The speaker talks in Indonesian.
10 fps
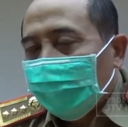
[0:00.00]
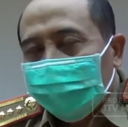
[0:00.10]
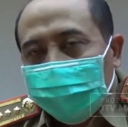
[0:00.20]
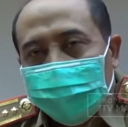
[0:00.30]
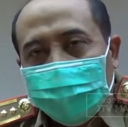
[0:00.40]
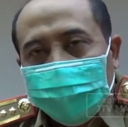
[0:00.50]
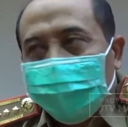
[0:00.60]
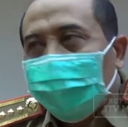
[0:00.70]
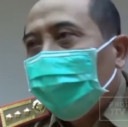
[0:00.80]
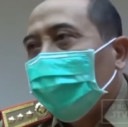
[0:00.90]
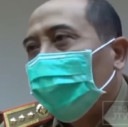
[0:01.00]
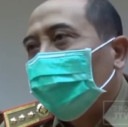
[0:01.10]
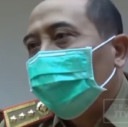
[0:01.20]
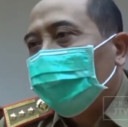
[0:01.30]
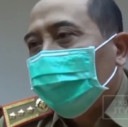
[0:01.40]
tidak ada pilihan
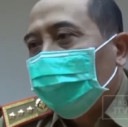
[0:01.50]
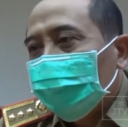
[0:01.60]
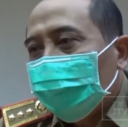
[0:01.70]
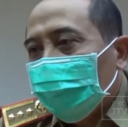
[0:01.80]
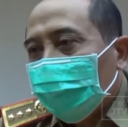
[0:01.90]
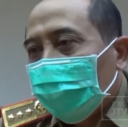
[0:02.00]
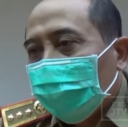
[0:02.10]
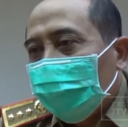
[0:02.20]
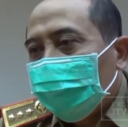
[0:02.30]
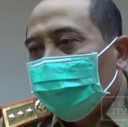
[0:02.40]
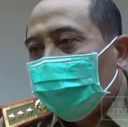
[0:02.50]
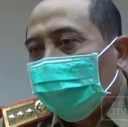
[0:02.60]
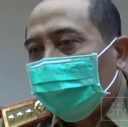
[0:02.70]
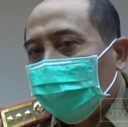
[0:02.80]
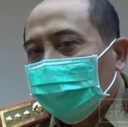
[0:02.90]
kami harus mengurangi
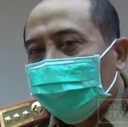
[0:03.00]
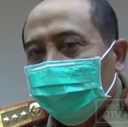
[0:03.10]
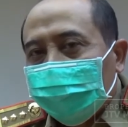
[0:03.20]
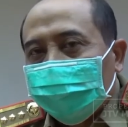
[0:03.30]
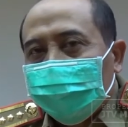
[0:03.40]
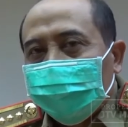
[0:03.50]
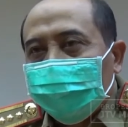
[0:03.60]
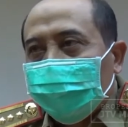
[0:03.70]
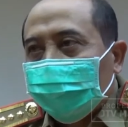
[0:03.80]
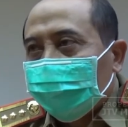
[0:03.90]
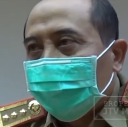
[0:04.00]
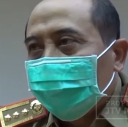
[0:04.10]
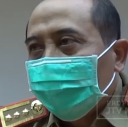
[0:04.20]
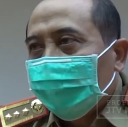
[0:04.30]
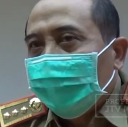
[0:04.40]
beberapa kegiatan-kegiatan
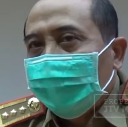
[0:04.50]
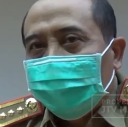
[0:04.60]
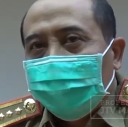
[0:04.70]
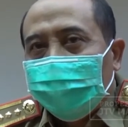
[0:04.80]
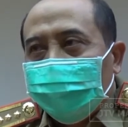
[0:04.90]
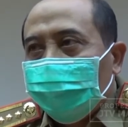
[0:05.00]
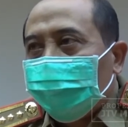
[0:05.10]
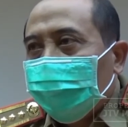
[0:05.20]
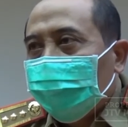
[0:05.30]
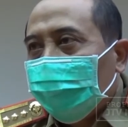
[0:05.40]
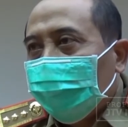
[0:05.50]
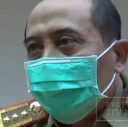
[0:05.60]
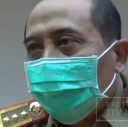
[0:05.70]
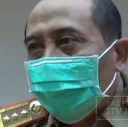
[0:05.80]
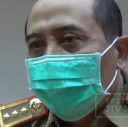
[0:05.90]
yang ada di OPD
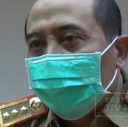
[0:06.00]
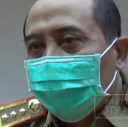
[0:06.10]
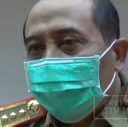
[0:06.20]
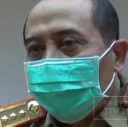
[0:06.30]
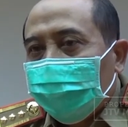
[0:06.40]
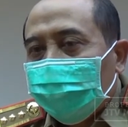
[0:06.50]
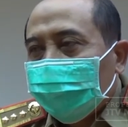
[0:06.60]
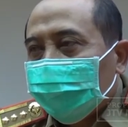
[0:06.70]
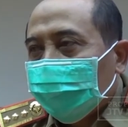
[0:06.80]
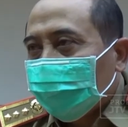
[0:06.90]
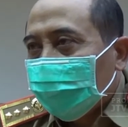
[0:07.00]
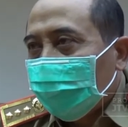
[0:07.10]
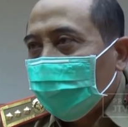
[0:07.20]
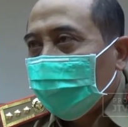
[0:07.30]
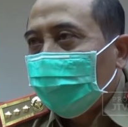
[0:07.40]
mulai dari barang
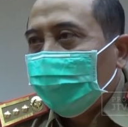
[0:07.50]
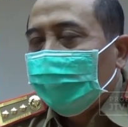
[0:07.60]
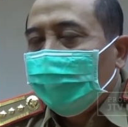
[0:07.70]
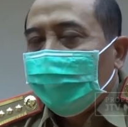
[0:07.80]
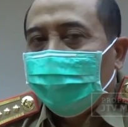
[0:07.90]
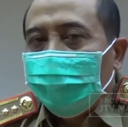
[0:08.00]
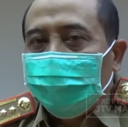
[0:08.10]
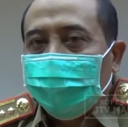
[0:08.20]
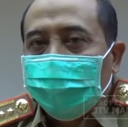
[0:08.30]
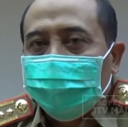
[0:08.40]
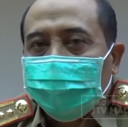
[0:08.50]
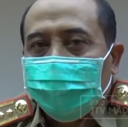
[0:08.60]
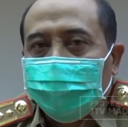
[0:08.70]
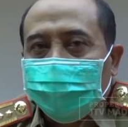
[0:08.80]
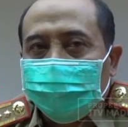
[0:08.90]
jasa lalu
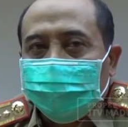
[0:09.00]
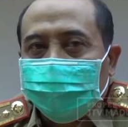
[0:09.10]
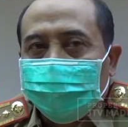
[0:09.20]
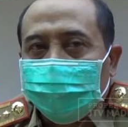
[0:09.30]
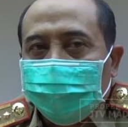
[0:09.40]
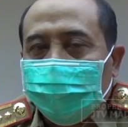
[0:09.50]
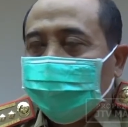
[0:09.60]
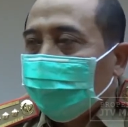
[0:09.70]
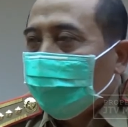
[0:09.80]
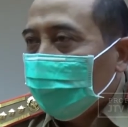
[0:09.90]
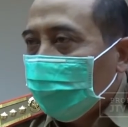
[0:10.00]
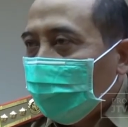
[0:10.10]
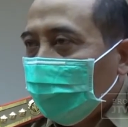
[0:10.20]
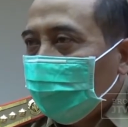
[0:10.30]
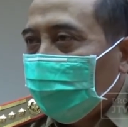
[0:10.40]
pengadaan eh, belanja
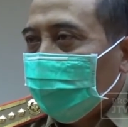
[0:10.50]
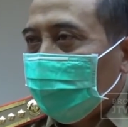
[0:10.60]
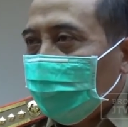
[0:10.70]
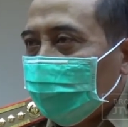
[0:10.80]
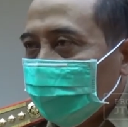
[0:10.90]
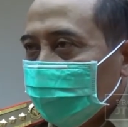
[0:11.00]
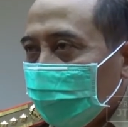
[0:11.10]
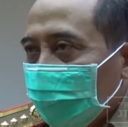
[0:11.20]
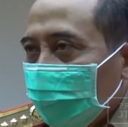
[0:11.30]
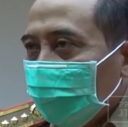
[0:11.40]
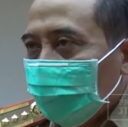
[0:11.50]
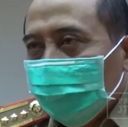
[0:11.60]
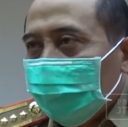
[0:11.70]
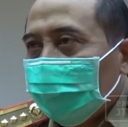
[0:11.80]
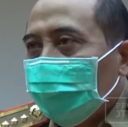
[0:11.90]
modal belanja barang jasa itu
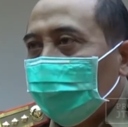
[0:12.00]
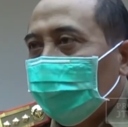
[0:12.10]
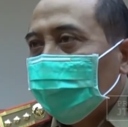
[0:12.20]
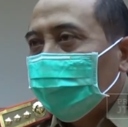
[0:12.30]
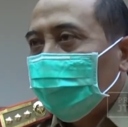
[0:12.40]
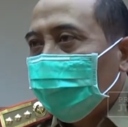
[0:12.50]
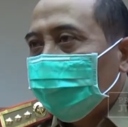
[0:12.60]
kita kurangi semua